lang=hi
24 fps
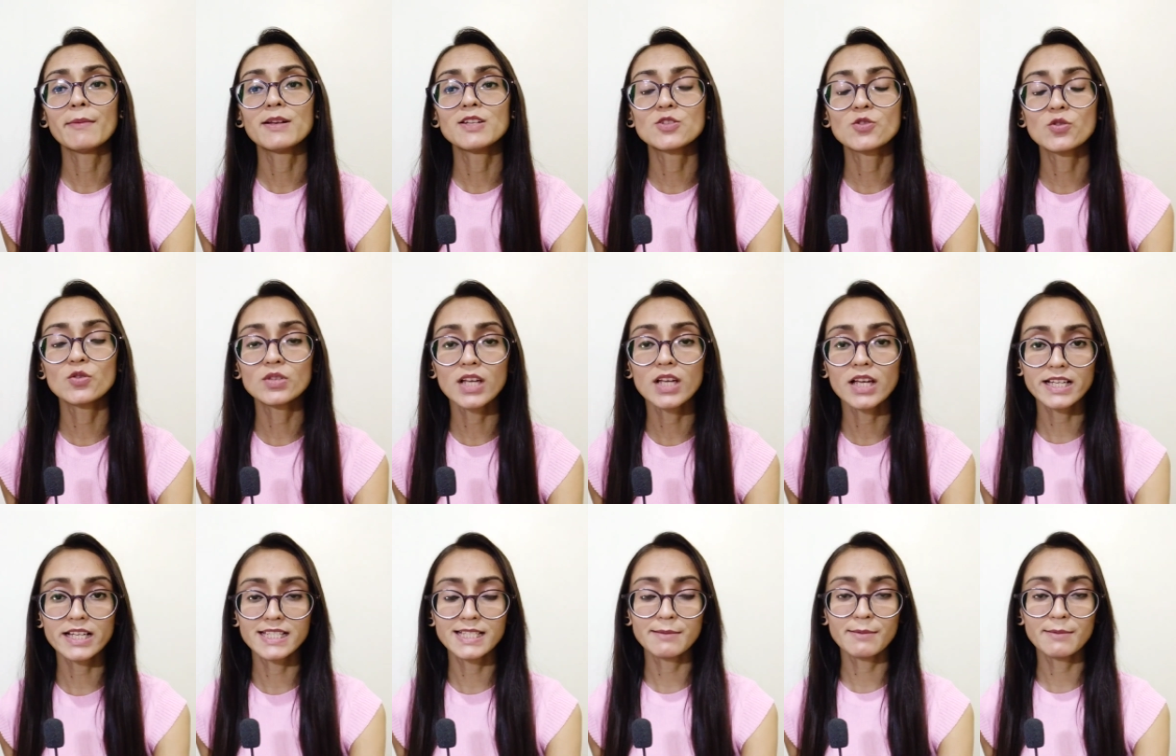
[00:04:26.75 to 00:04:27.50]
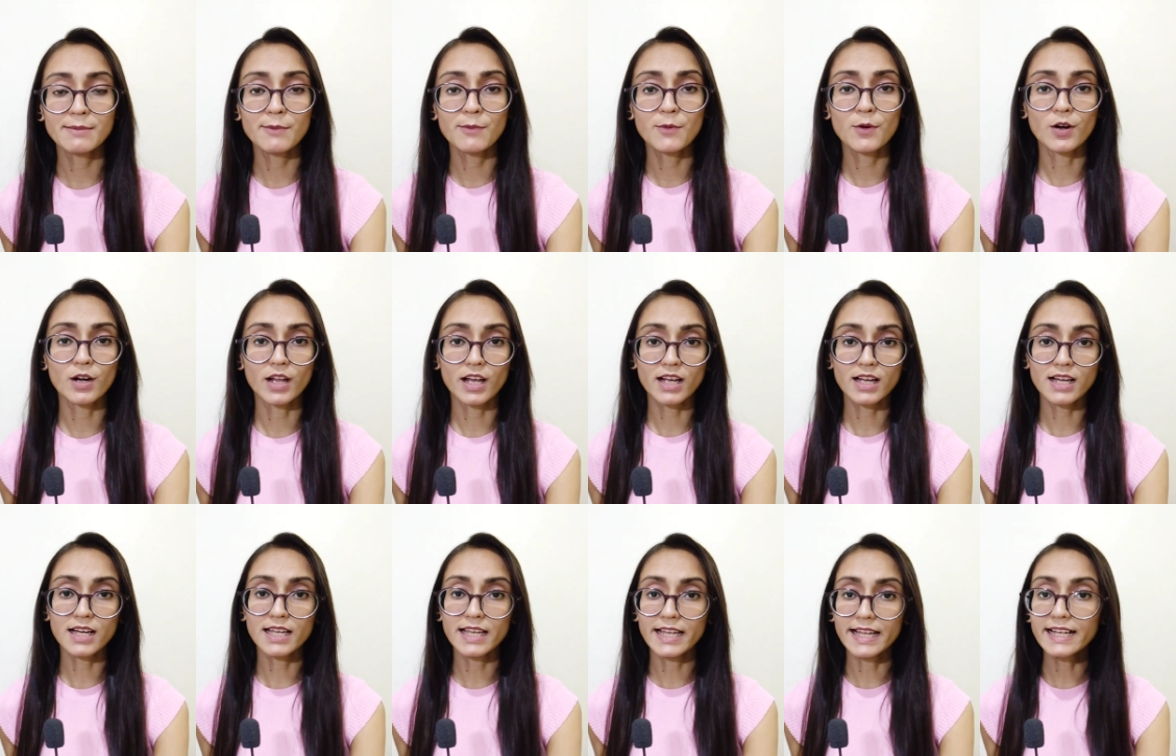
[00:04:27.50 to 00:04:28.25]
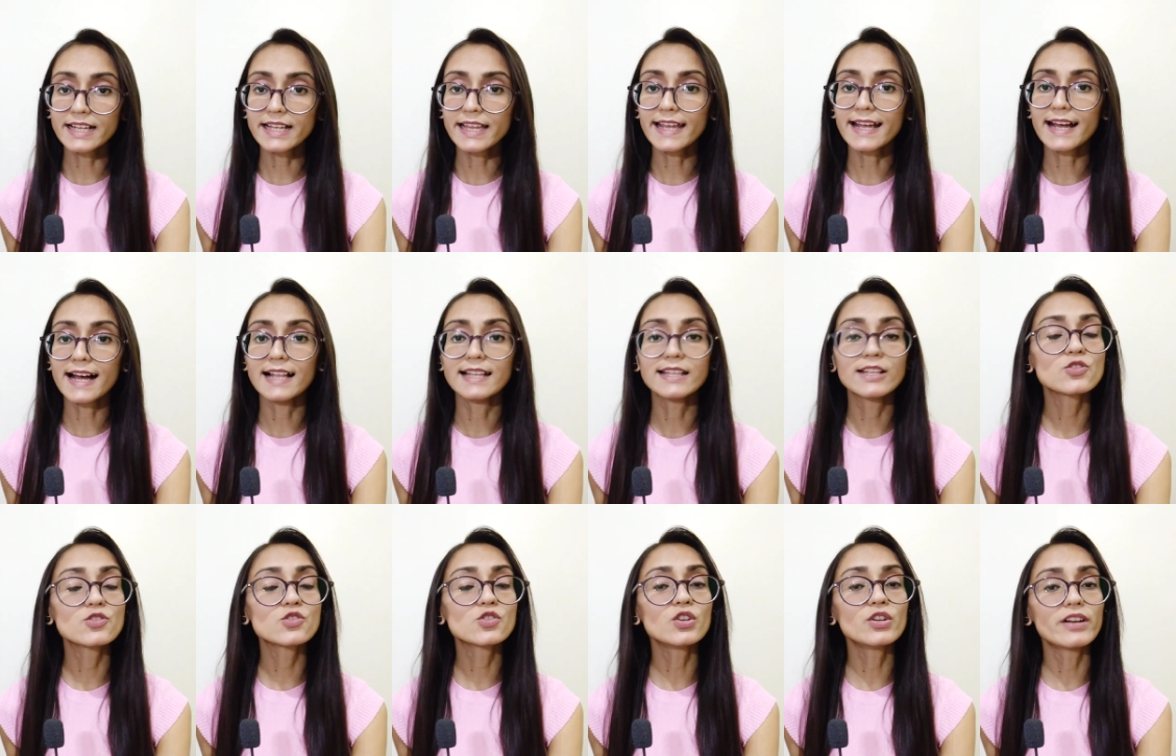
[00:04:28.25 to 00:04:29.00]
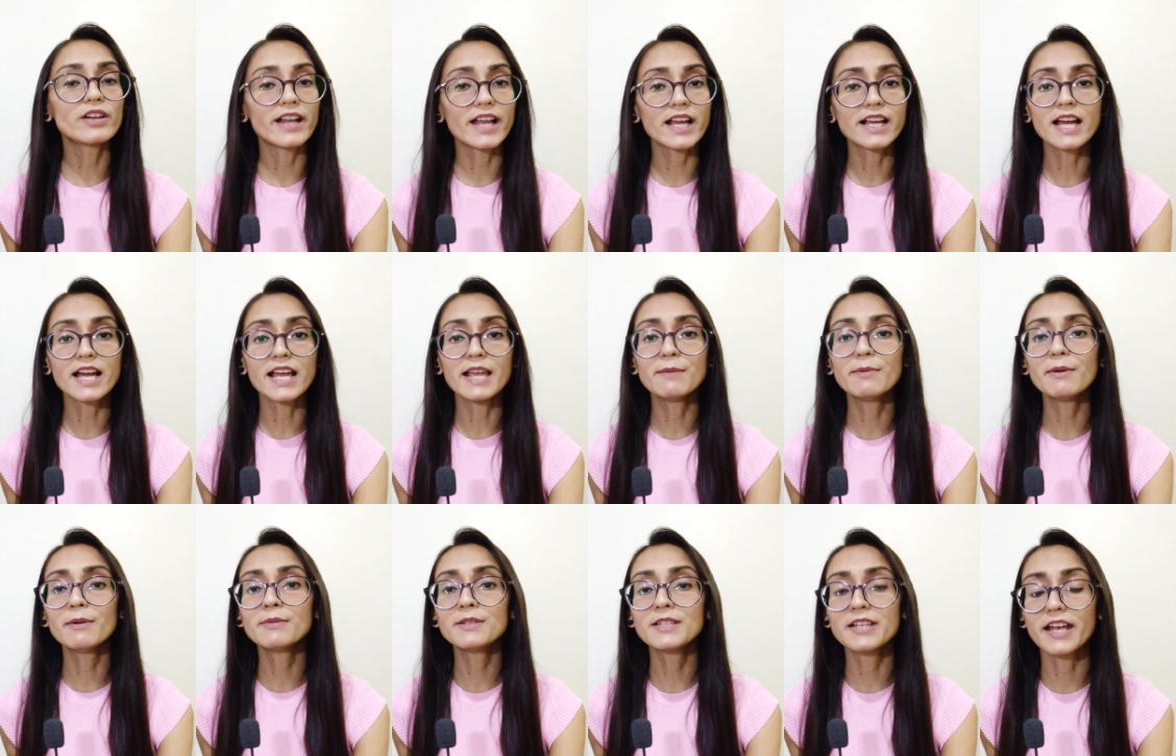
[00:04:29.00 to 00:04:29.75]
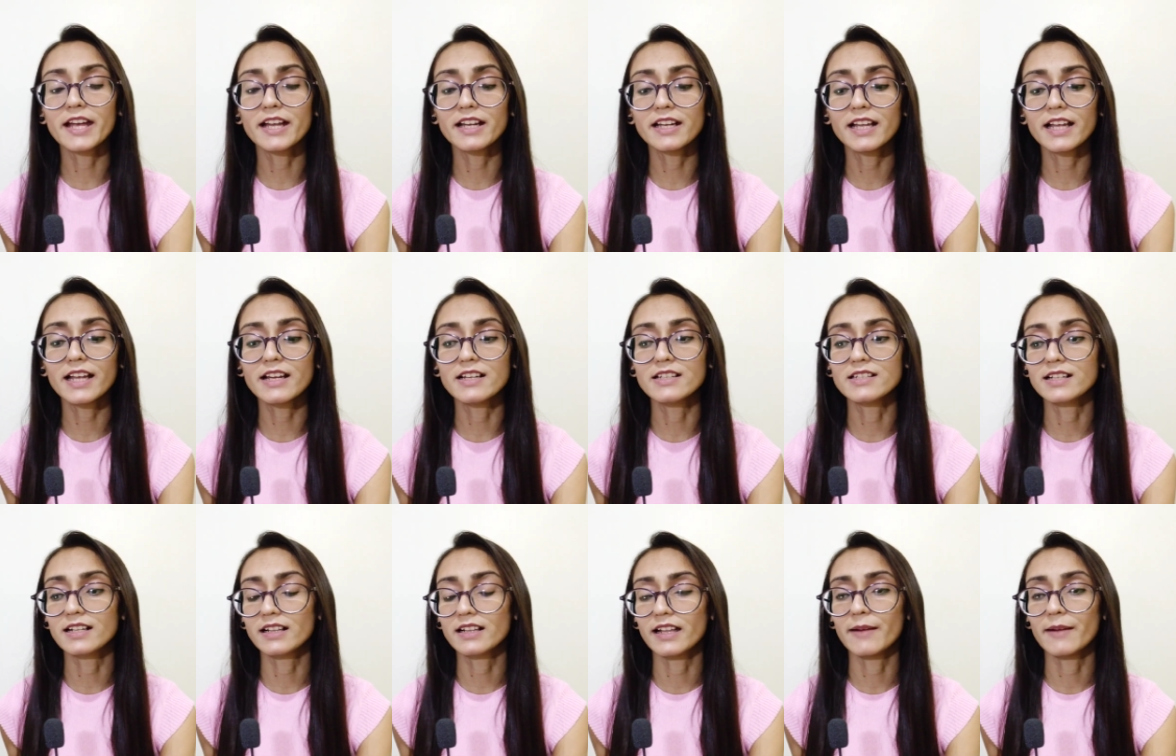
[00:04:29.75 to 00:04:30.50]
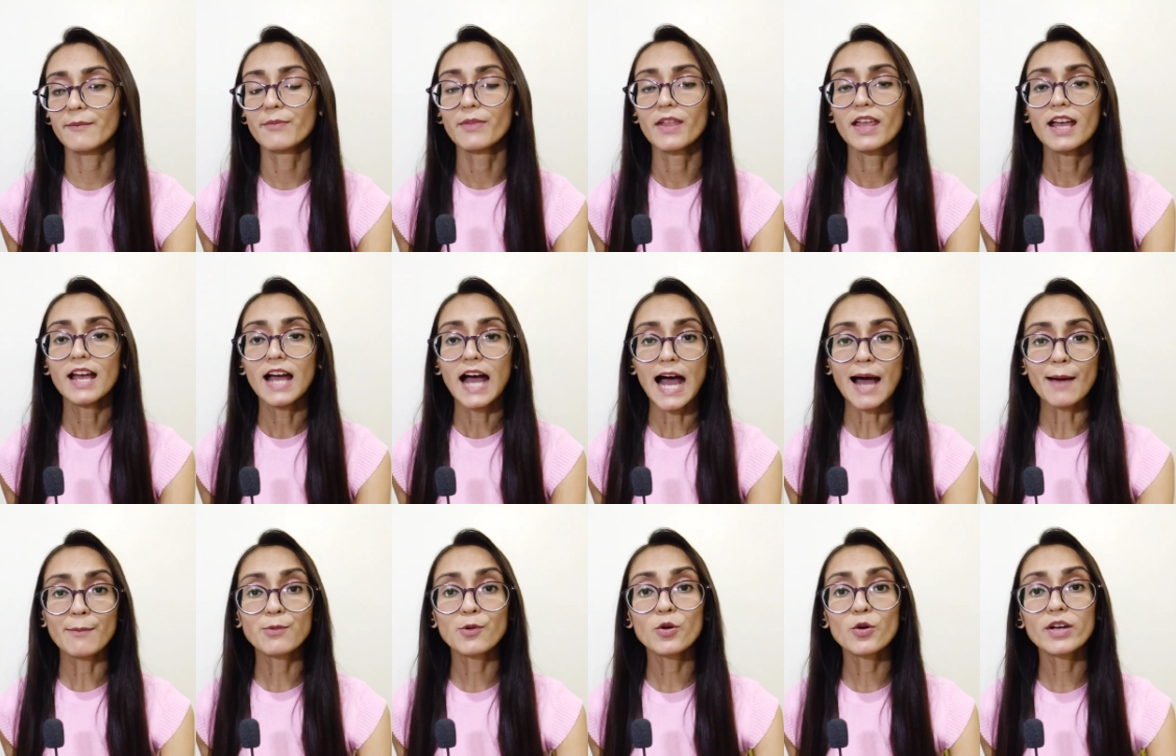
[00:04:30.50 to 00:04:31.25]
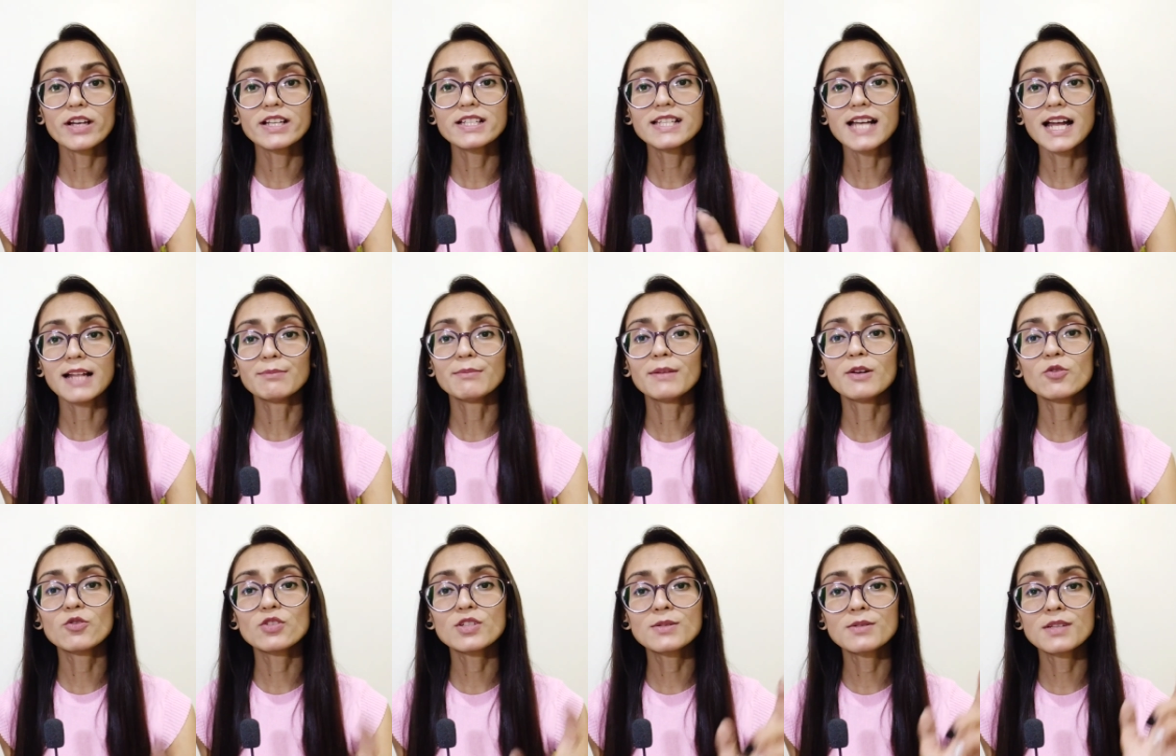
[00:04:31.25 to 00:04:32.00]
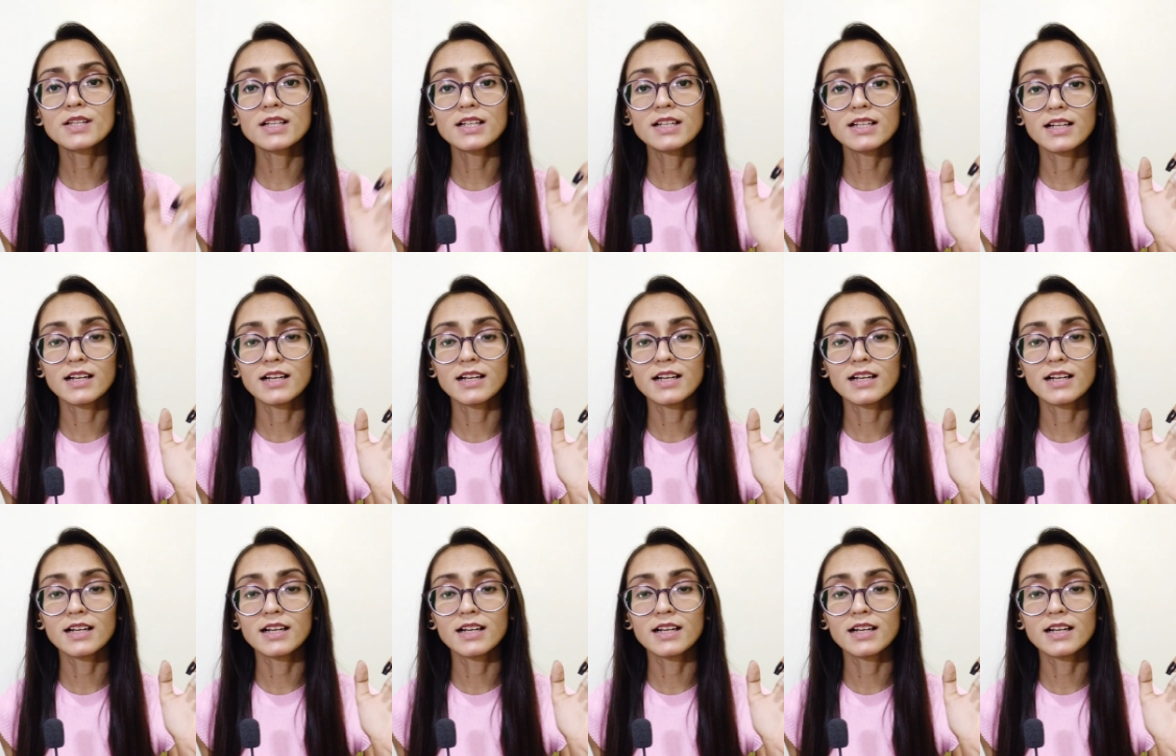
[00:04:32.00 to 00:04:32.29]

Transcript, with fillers: एमेजोन का किसी भी प्रोडक्ट का लिंक निकालते उसको डायरेक्ट कहीं भी शेयर नहीं कर सकते सकते आप लोग के साथ में कुछ